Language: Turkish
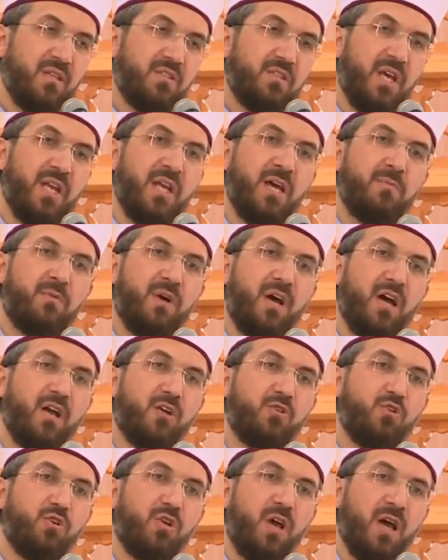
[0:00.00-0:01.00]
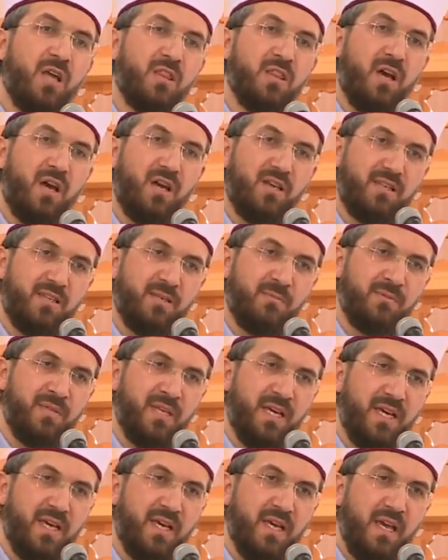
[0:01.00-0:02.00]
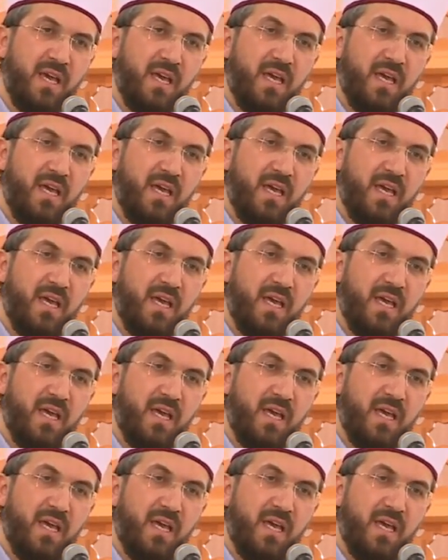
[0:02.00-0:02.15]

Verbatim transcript: Cenab-ı Hak kuran Hakim'de